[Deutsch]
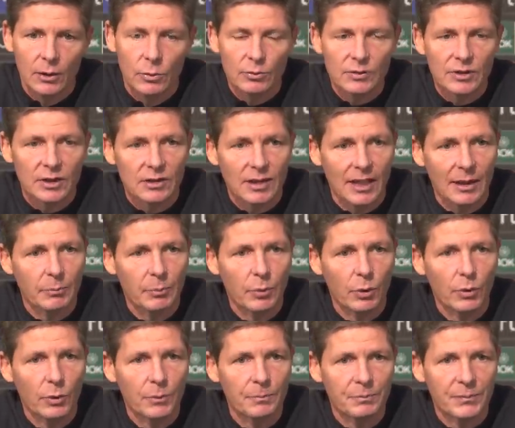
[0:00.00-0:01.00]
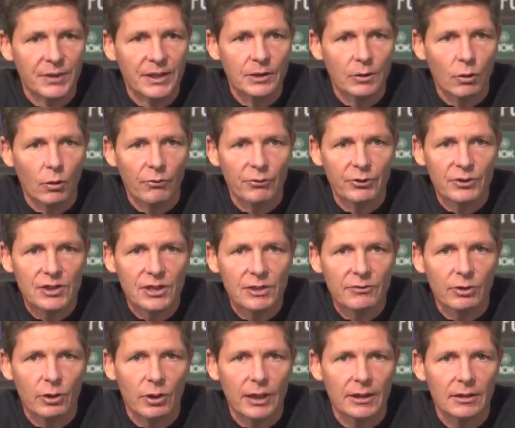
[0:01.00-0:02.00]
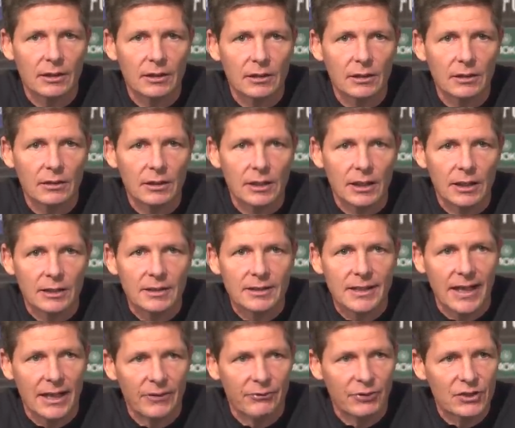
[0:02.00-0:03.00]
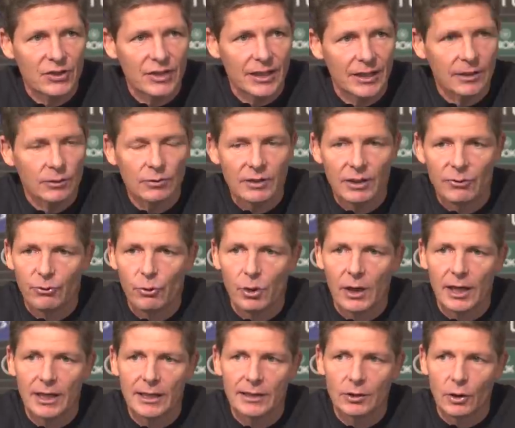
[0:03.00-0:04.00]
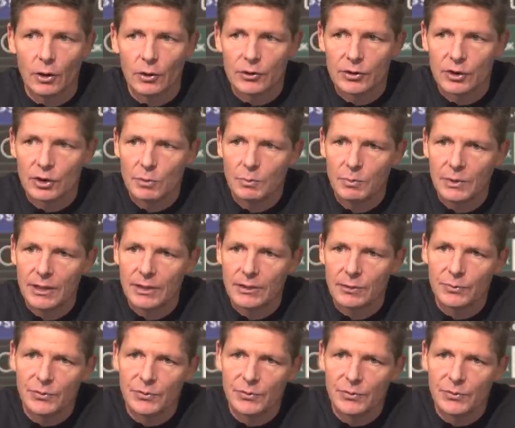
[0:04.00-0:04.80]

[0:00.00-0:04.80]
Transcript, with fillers: unser Tempo in der Offensive heute sehr effizient und hervorragend ausgespielt.